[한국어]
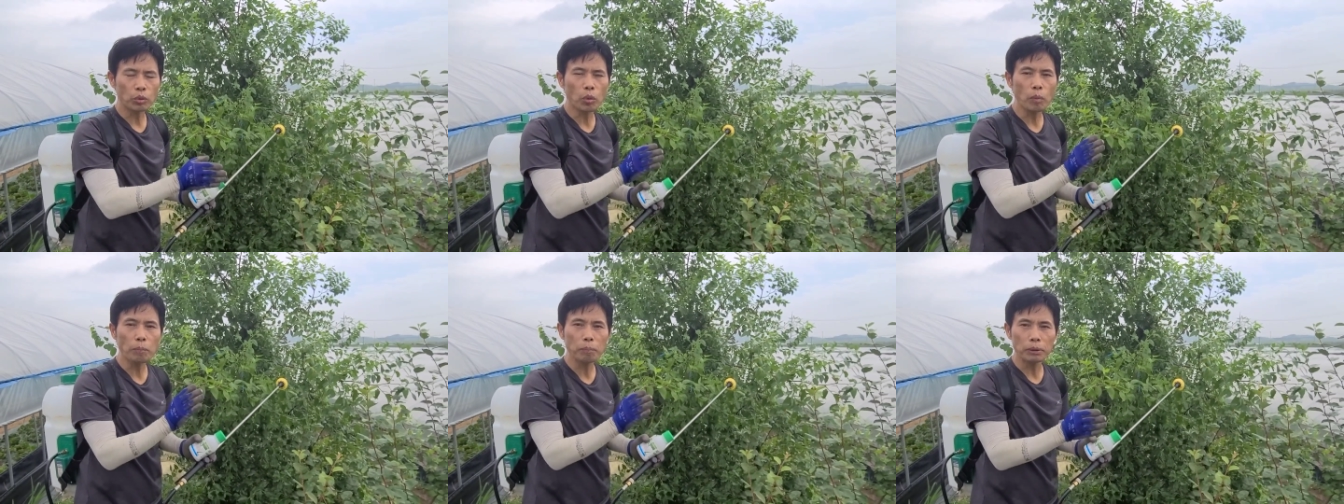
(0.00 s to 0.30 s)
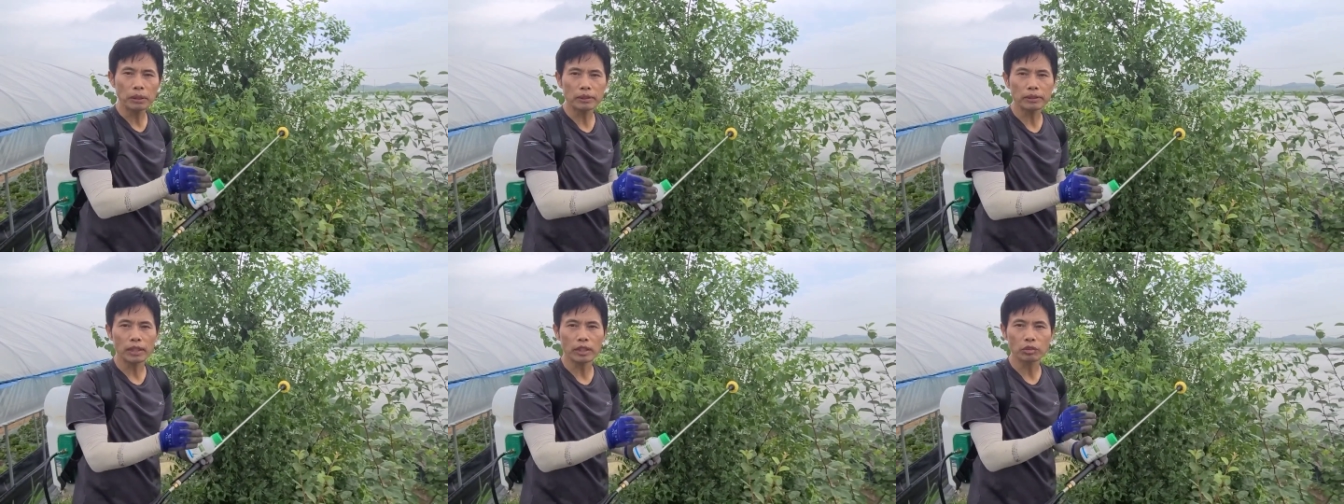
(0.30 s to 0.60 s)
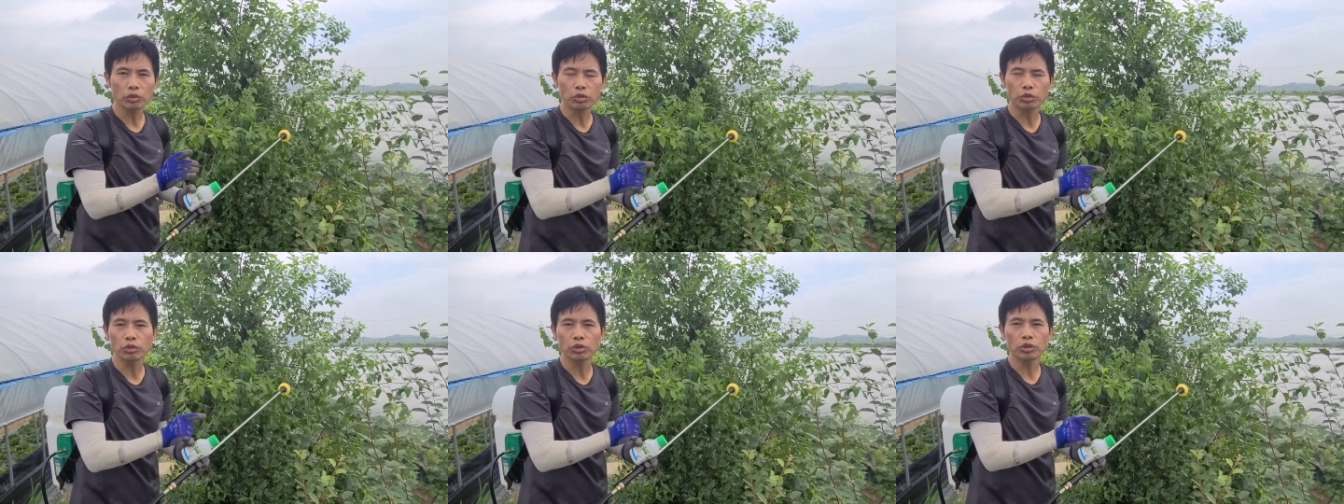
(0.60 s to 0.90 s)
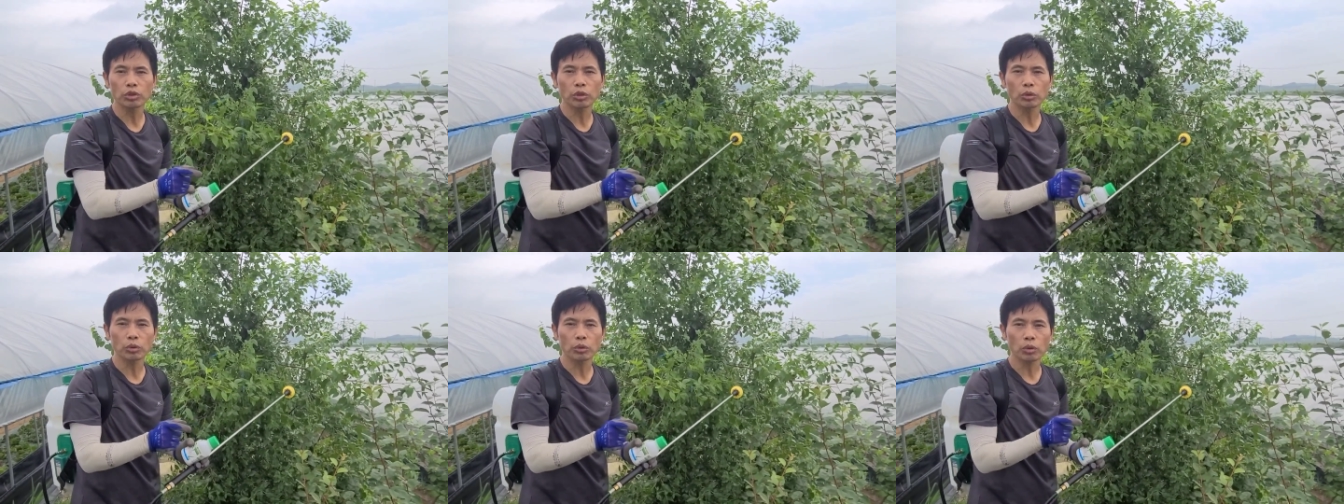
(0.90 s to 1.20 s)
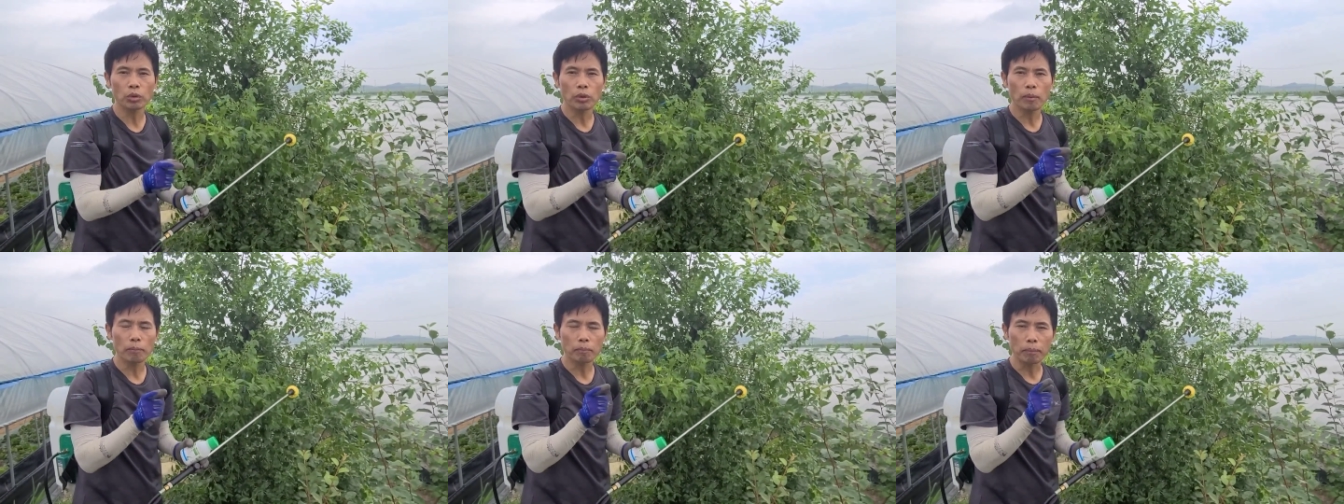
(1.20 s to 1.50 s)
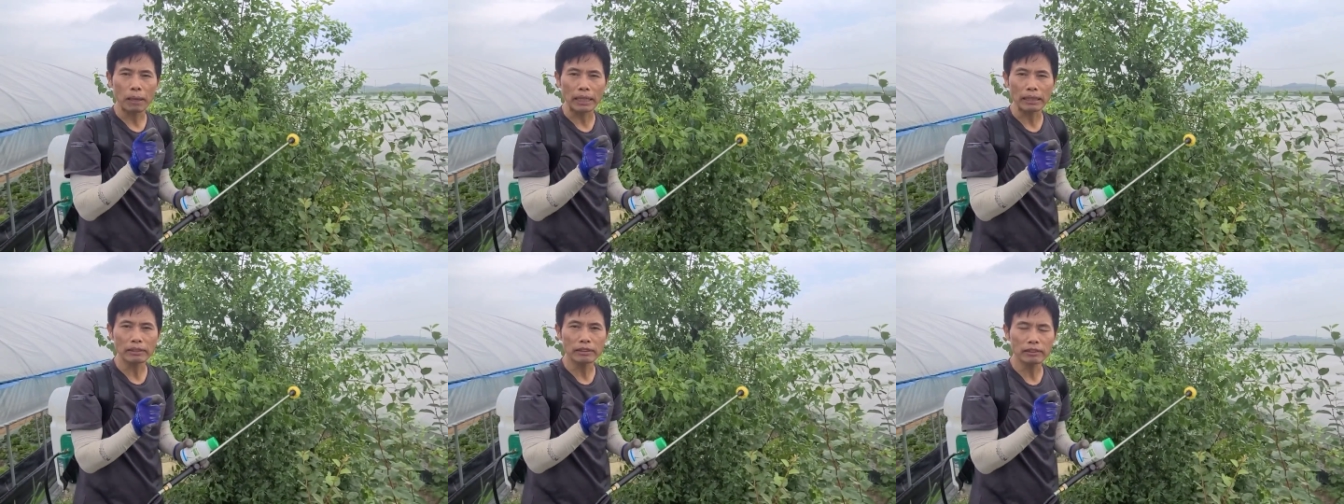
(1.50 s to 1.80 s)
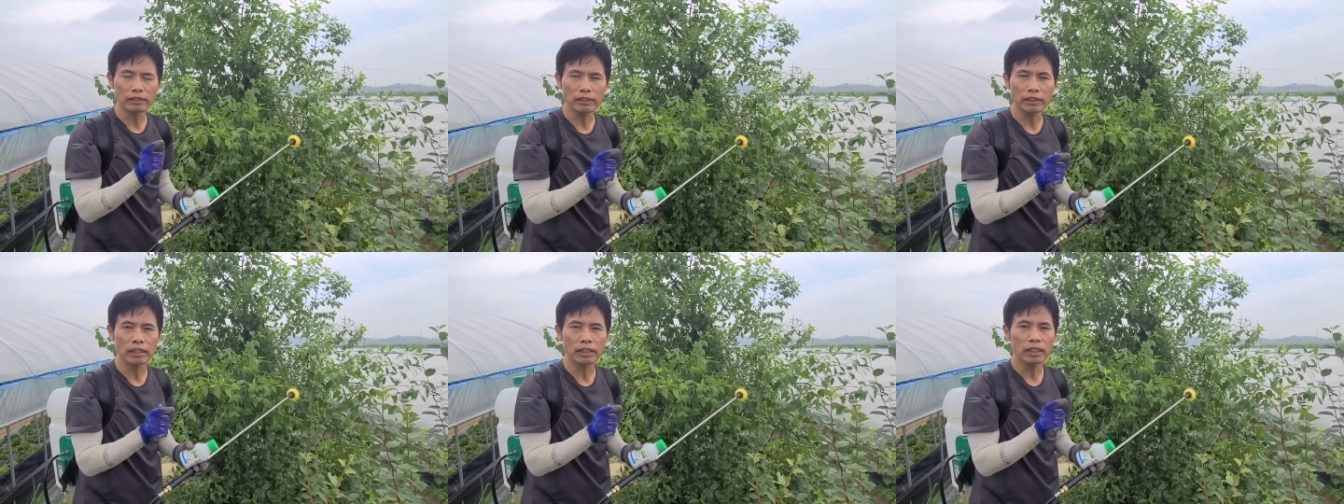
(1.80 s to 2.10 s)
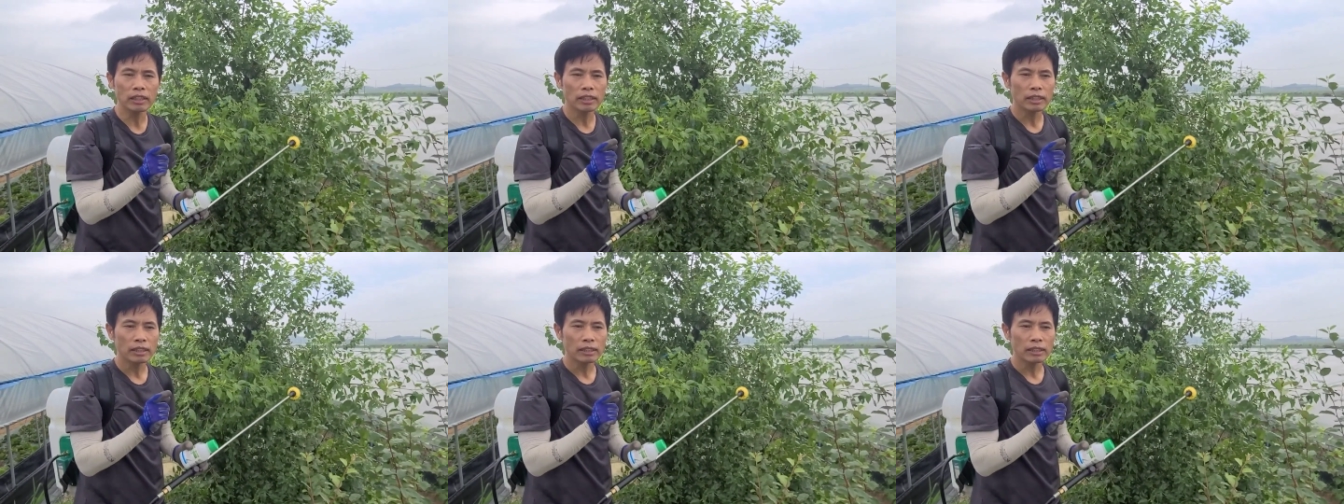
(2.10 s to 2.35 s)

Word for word: 꽃 필 때 주기적으로 반드시